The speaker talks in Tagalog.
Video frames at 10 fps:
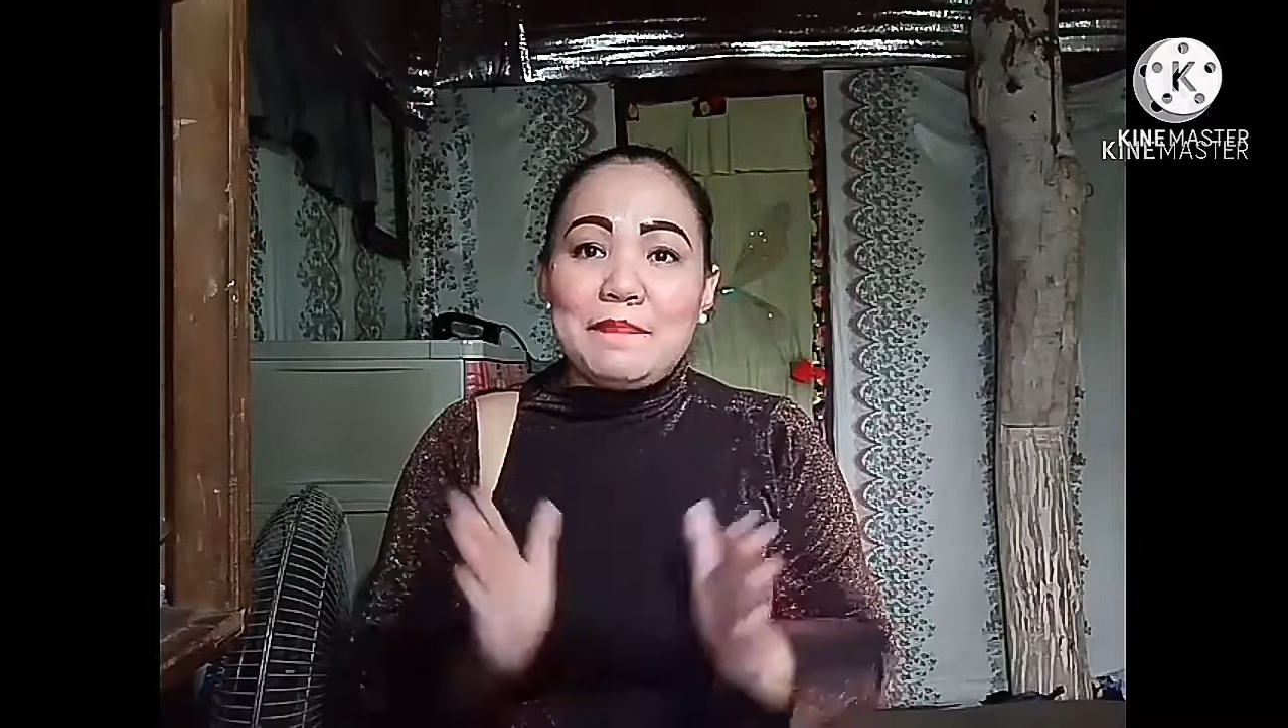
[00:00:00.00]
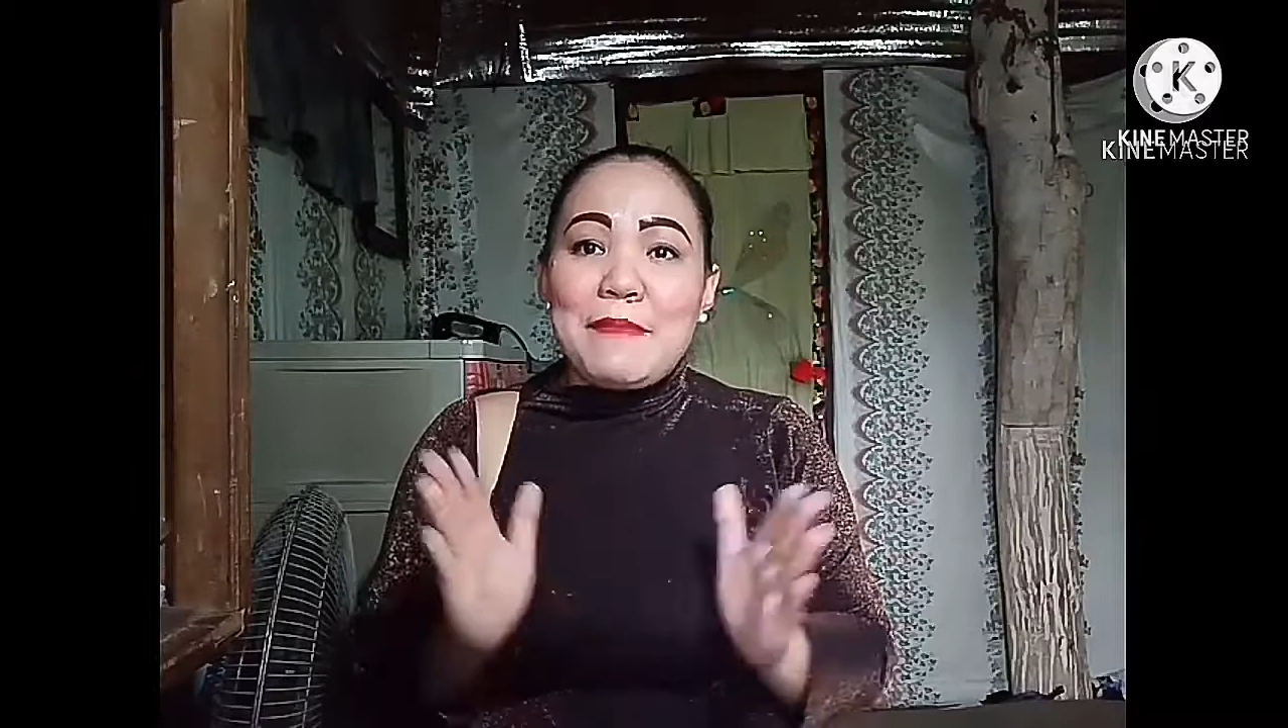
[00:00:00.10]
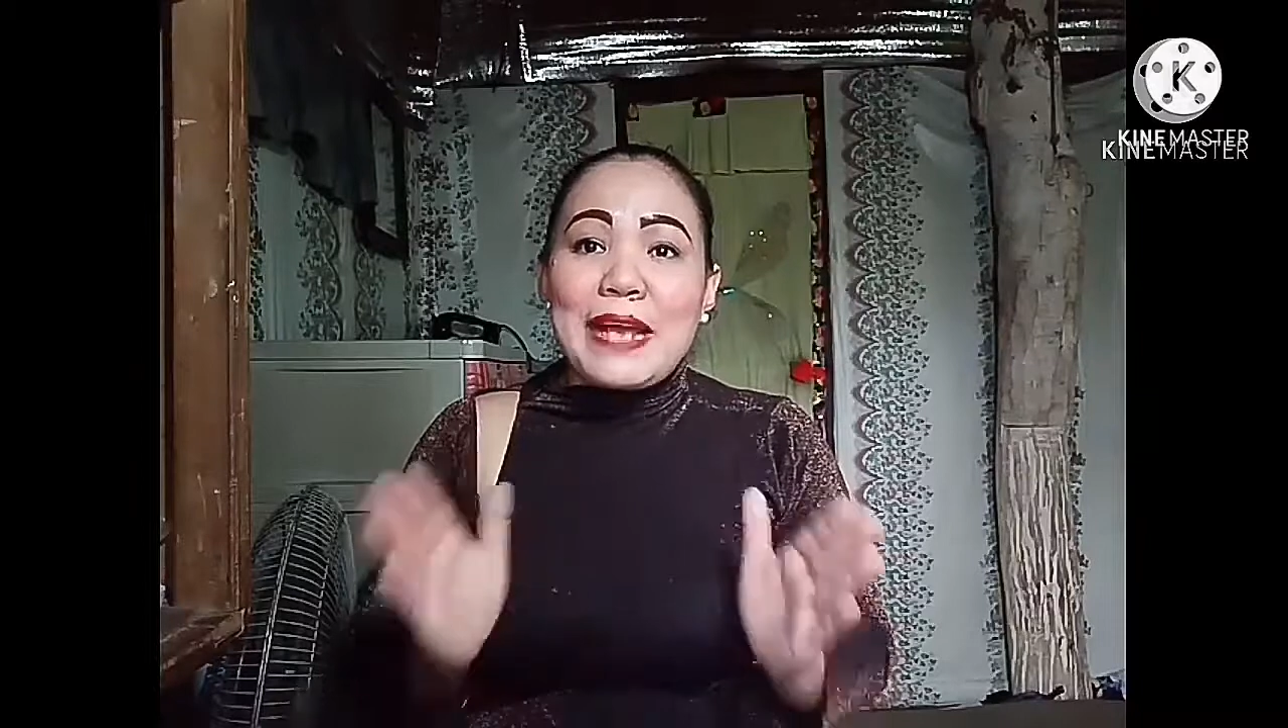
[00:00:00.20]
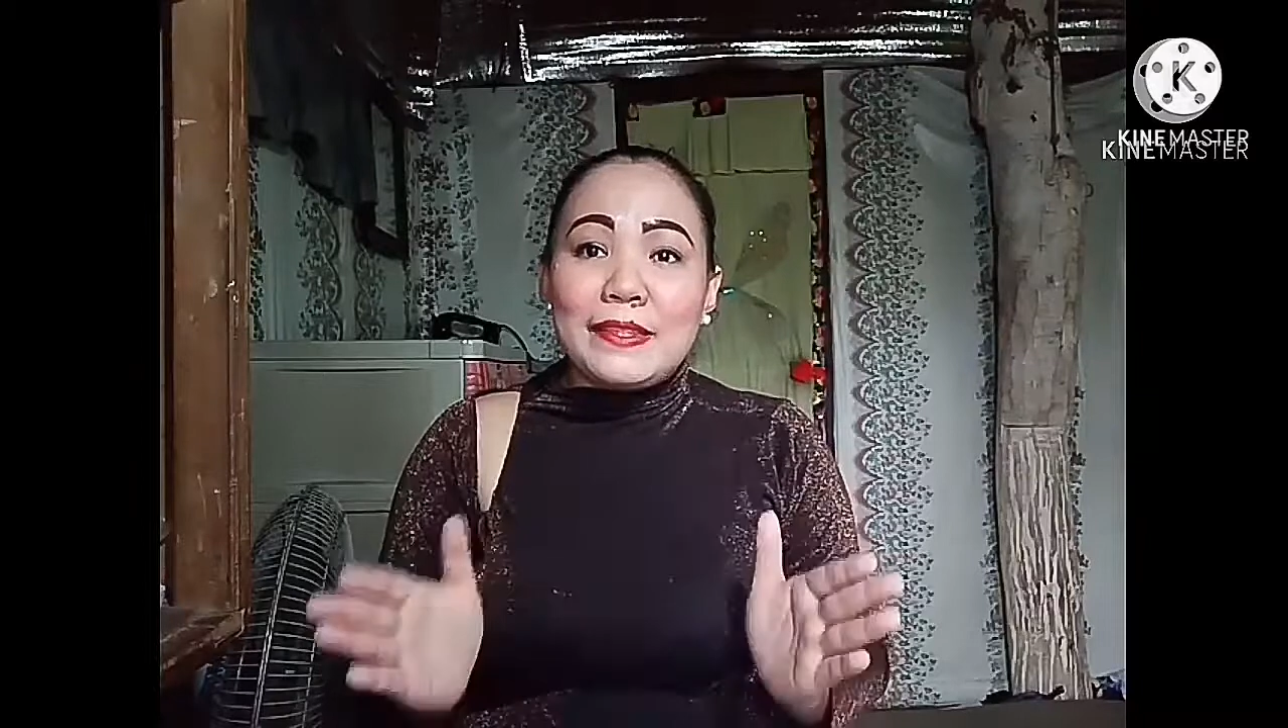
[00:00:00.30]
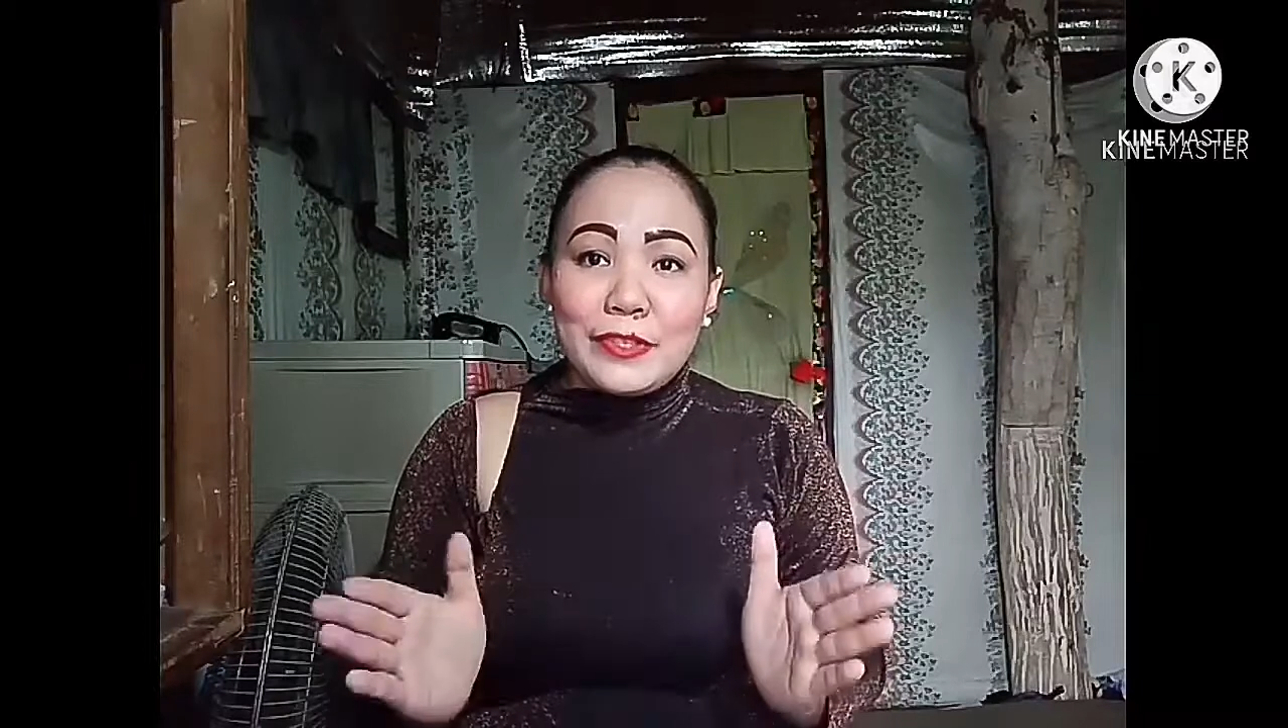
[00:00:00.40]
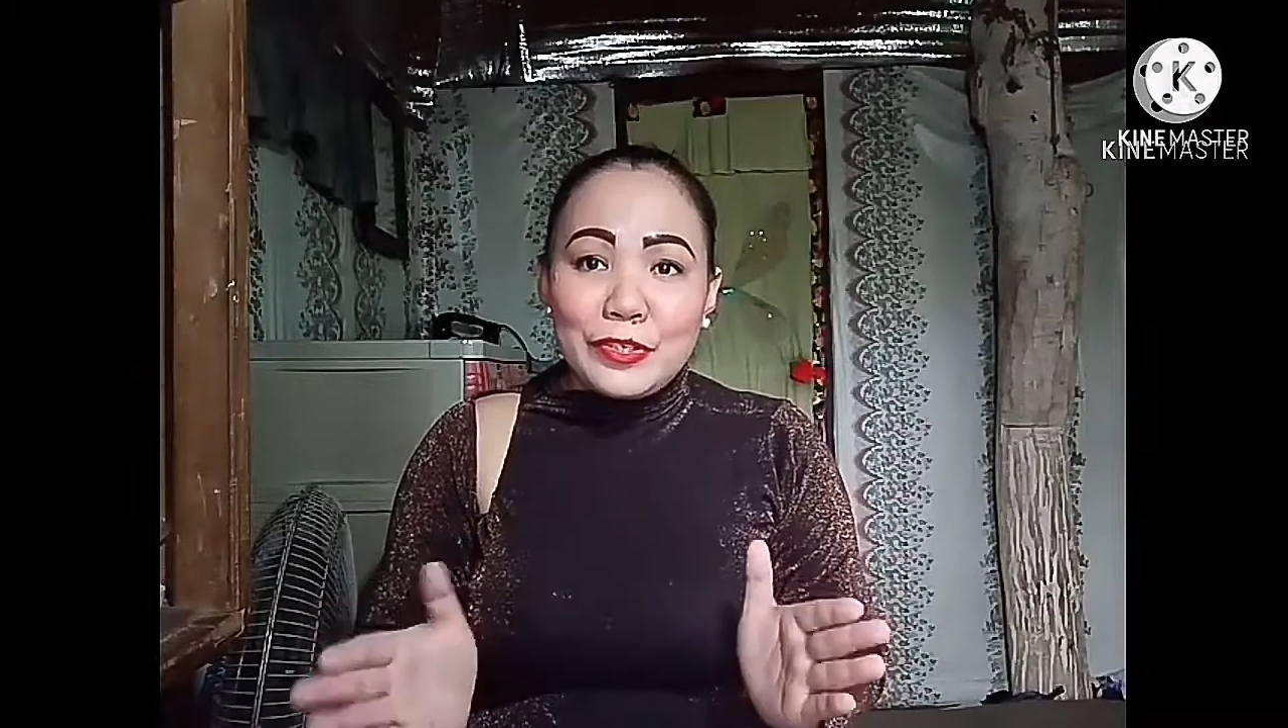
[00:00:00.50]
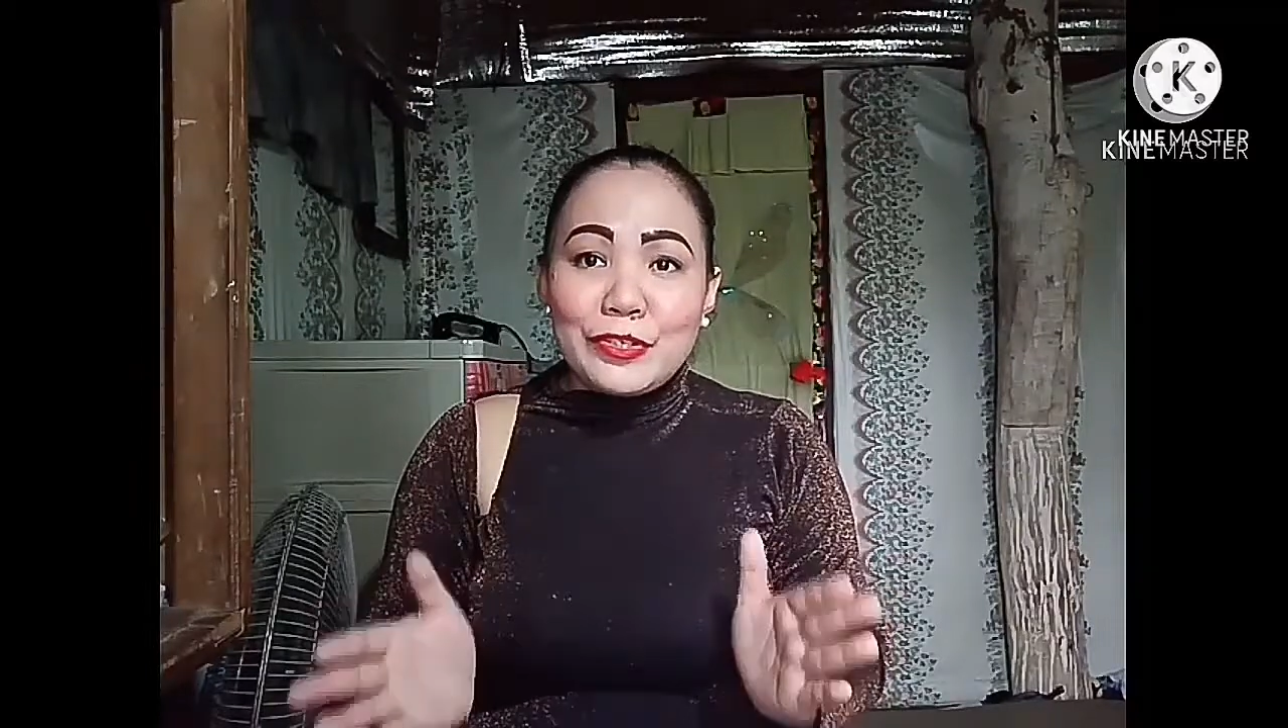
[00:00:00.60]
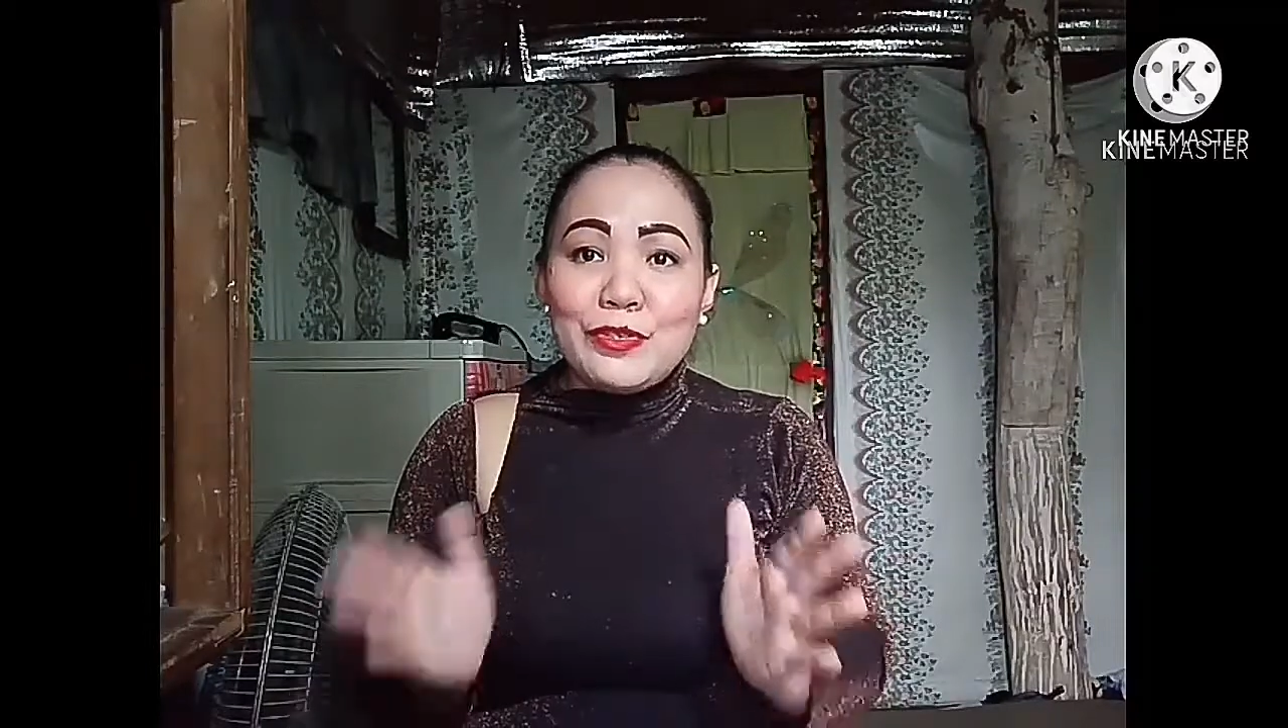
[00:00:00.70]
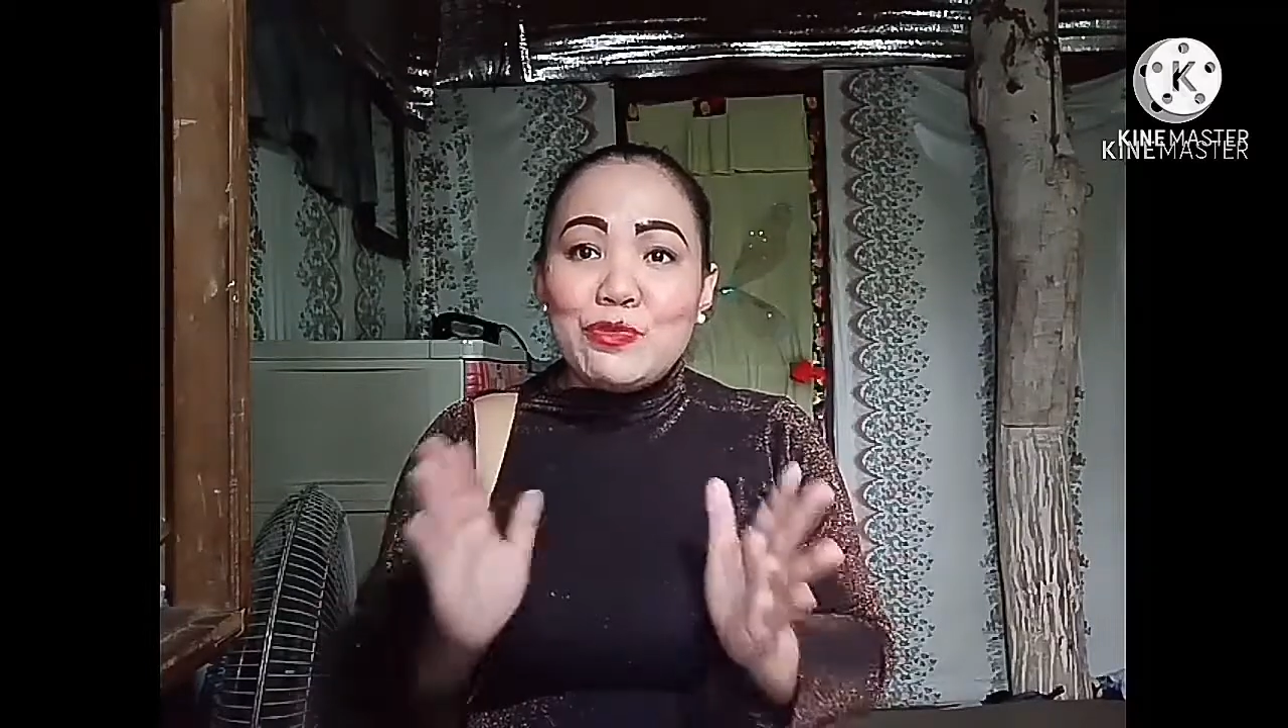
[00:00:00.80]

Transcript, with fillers: battered